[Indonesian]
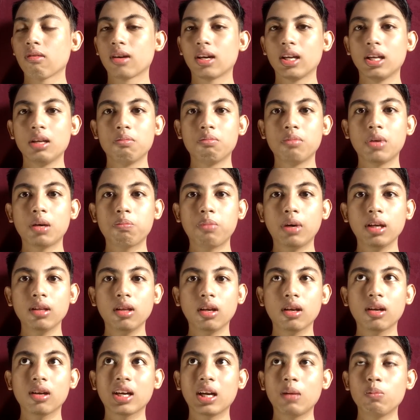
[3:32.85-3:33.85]
kelembapan
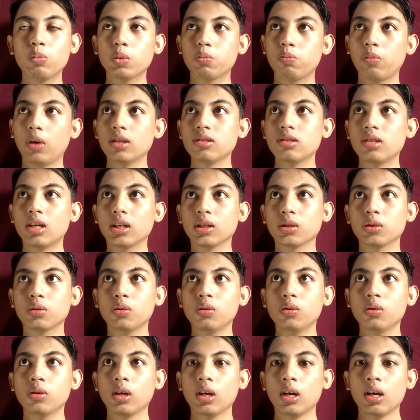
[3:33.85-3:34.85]
dari rambut panjang
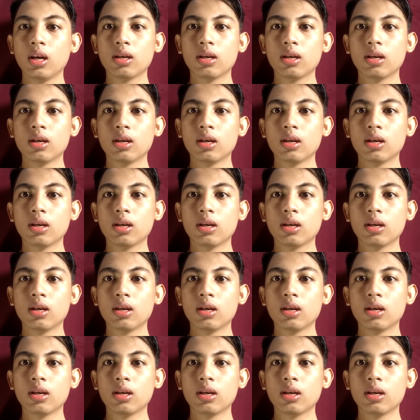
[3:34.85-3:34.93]
itu